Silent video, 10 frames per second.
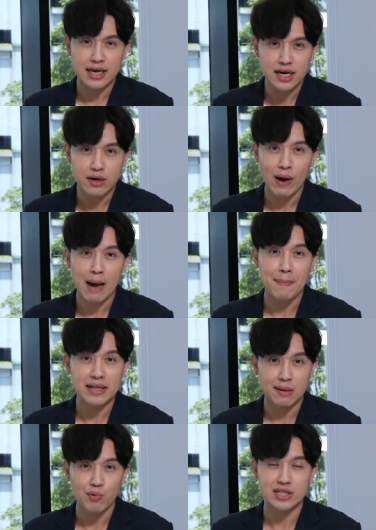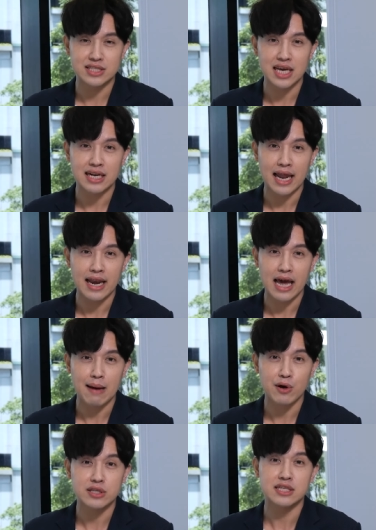ถ้าเกิดว่าเป็นตำรวจจริงนั้นนะค
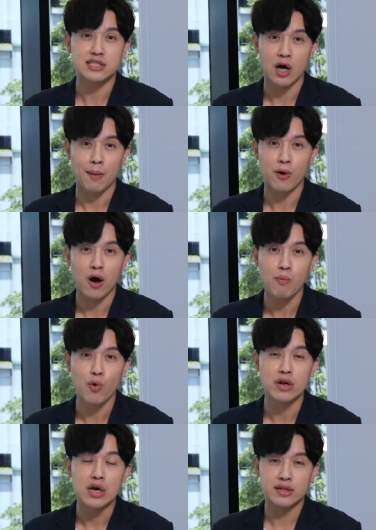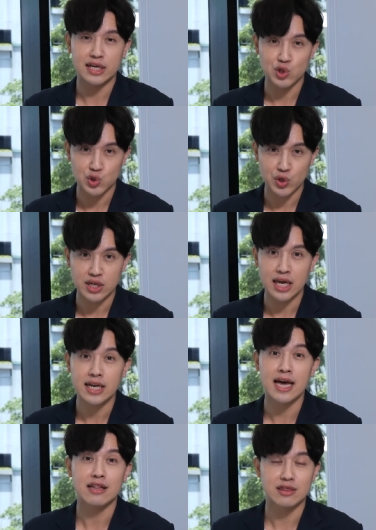รับก็จะสอบข้อมูลในจุดๆนี้
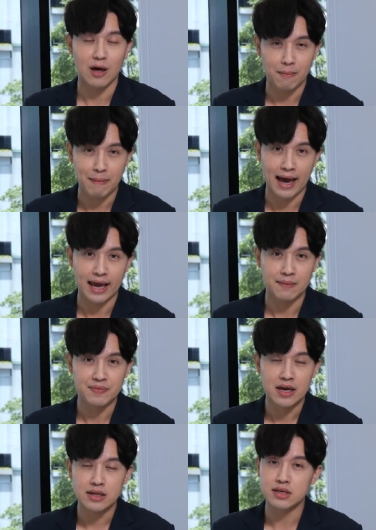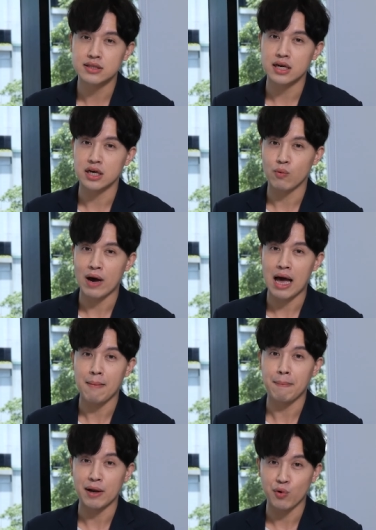เนี่ยต่อไปซึ่งถ้าเกิดว่า
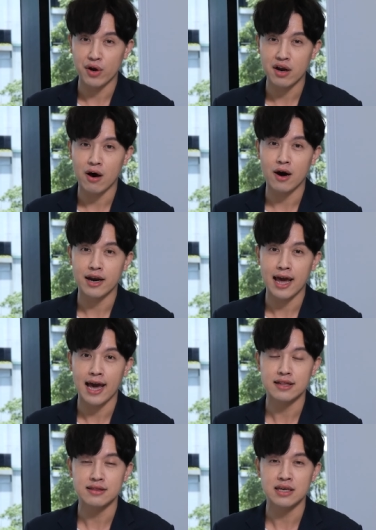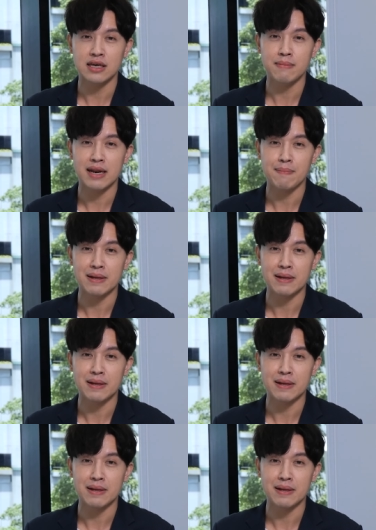เป็นคนนอกนะฮะที่ไม่ได้